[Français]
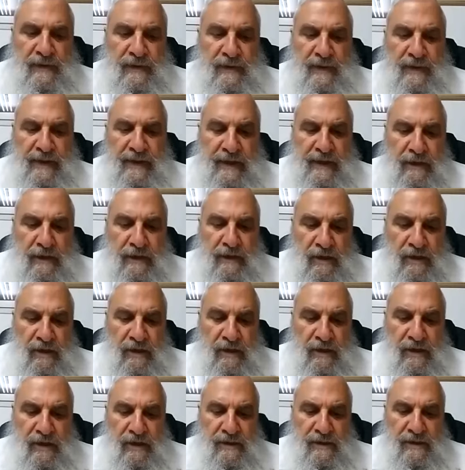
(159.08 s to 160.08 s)
Et
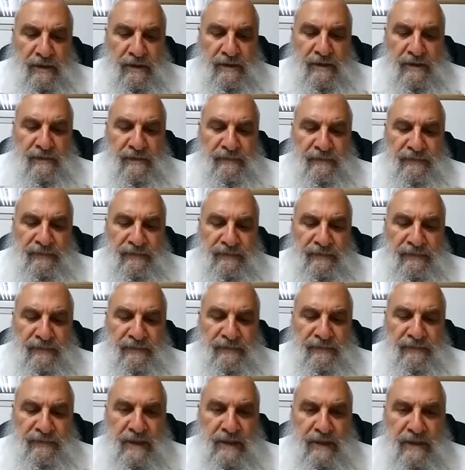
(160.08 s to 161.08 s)
alors,
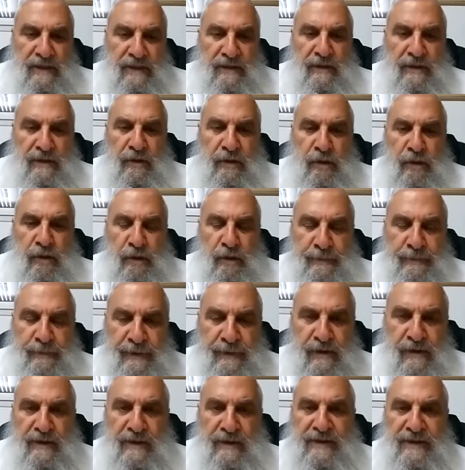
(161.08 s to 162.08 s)
il euh,
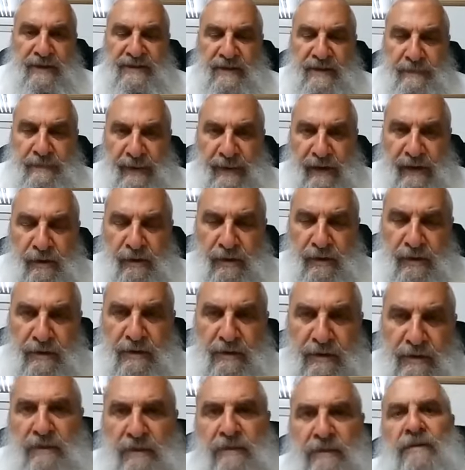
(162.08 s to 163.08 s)
reprend les dix paroles,